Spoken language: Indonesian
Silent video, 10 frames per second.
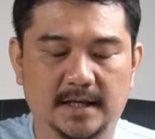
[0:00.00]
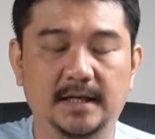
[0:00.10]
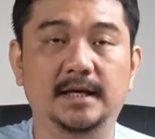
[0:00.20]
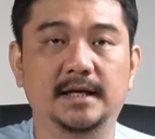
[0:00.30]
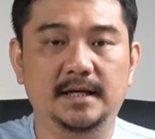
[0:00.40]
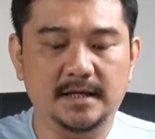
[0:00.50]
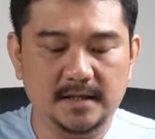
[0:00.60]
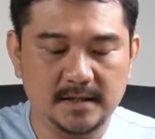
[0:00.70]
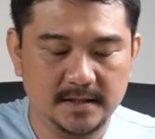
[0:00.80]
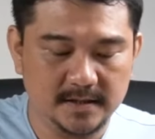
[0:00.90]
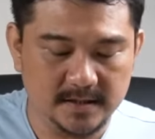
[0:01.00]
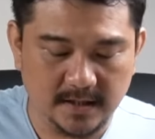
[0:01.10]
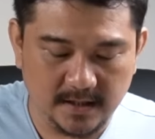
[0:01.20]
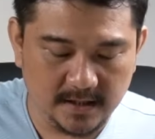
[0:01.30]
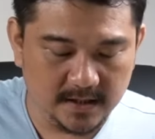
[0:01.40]
ini
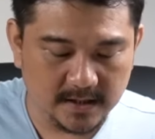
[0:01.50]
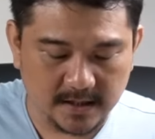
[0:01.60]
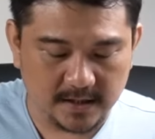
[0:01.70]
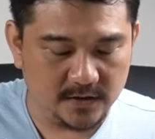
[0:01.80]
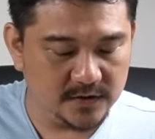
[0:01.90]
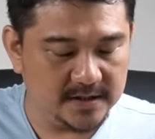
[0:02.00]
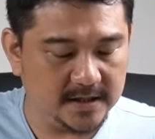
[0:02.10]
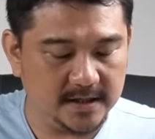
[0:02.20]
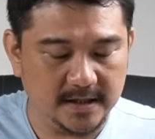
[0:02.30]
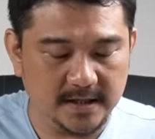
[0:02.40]
di kardus yang